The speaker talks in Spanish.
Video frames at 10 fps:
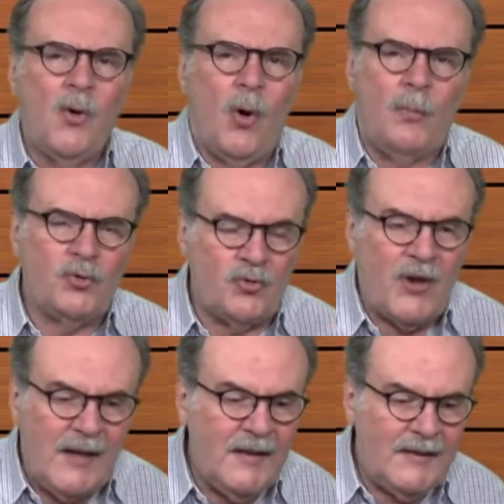como
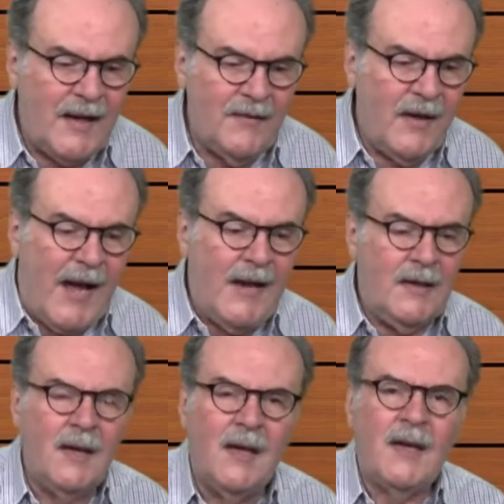socialista
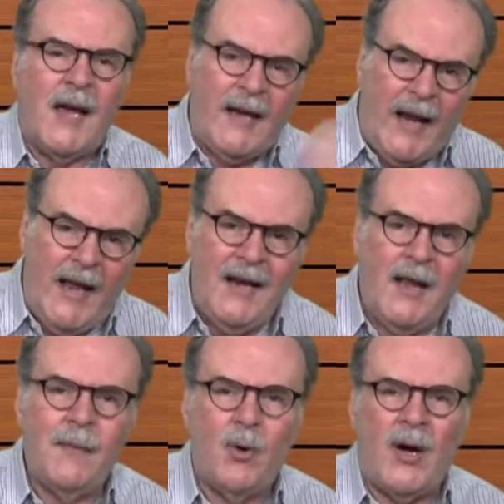liberal que cree en
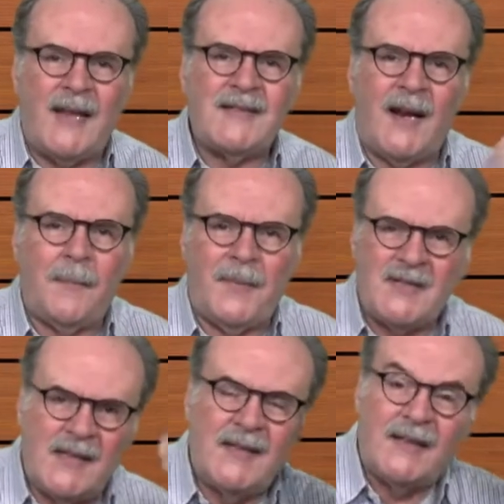la democracia
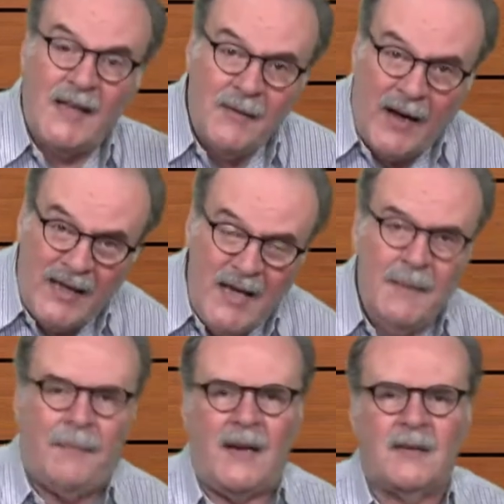representativa
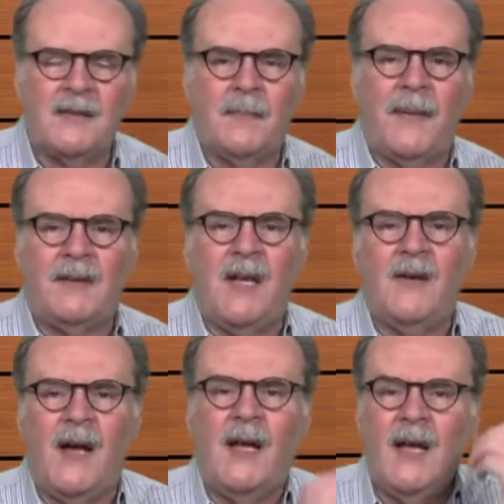y
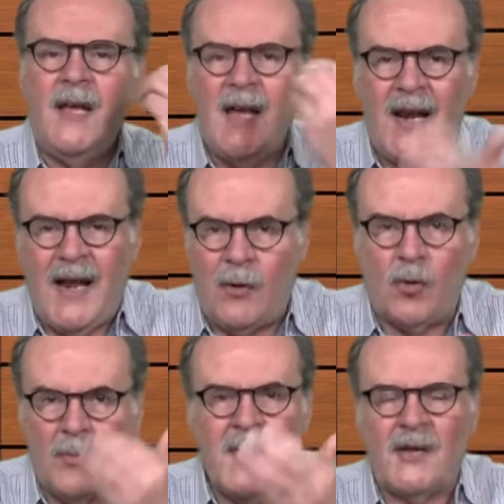participativa y en la
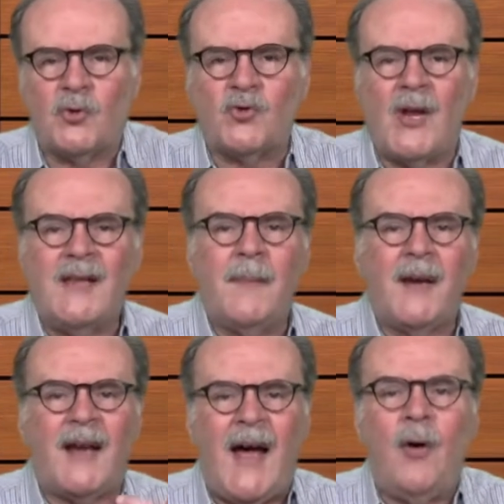economía social de
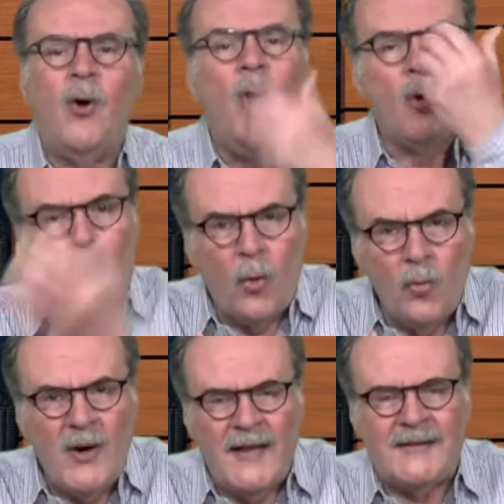mercado con
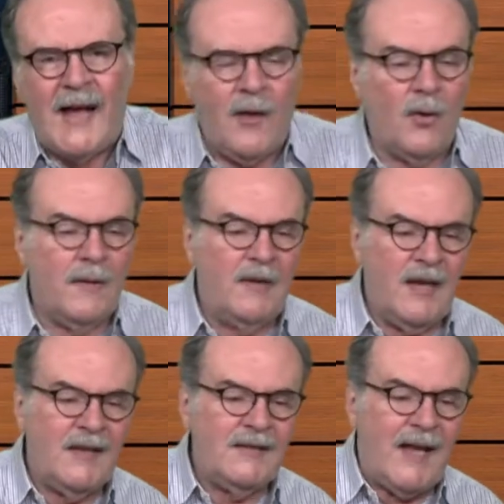un estado de
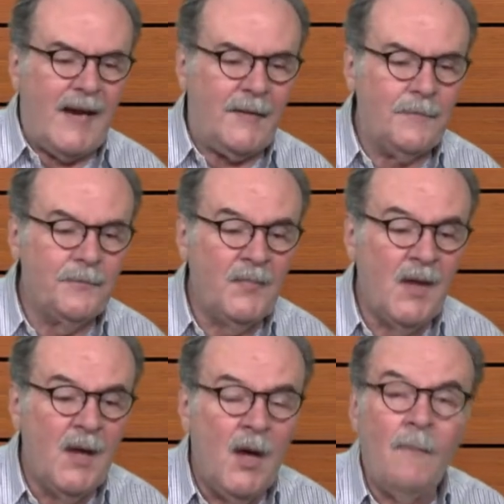bienestar.
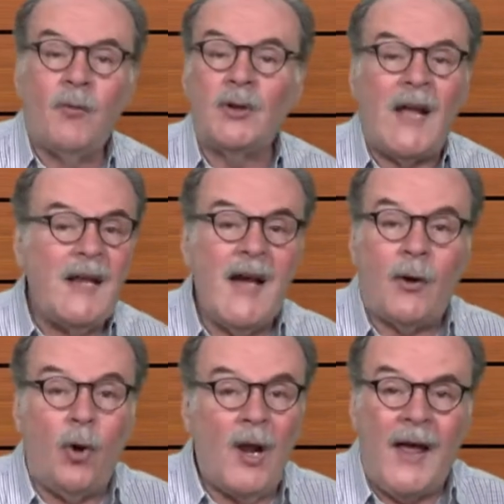Votaría
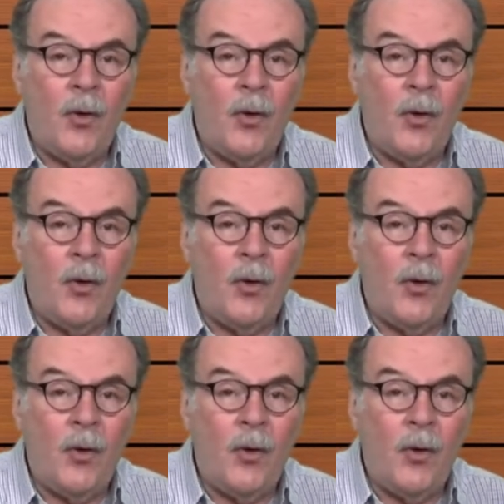con las